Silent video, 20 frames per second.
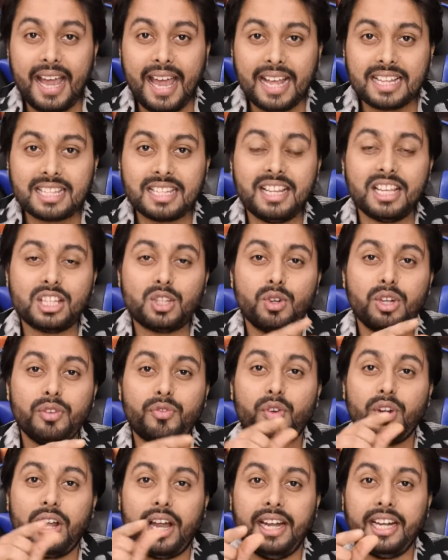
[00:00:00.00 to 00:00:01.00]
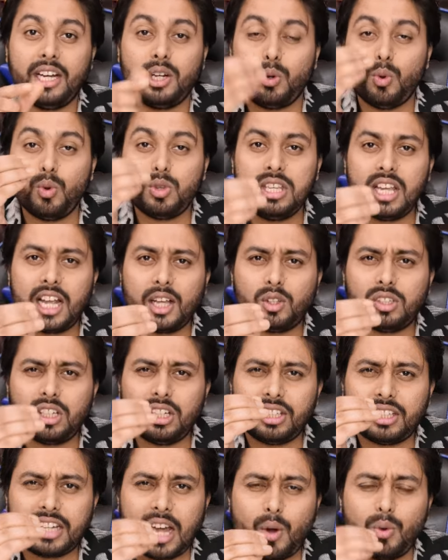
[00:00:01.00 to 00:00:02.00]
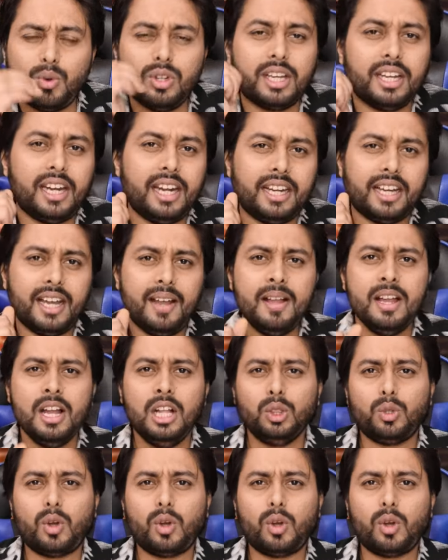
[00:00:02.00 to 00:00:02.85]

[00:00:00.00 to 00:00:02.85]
एक्सनेस ट्वेंटी फोर हंड्रेड उसी का थोड़ा सा डाउनग्रेड है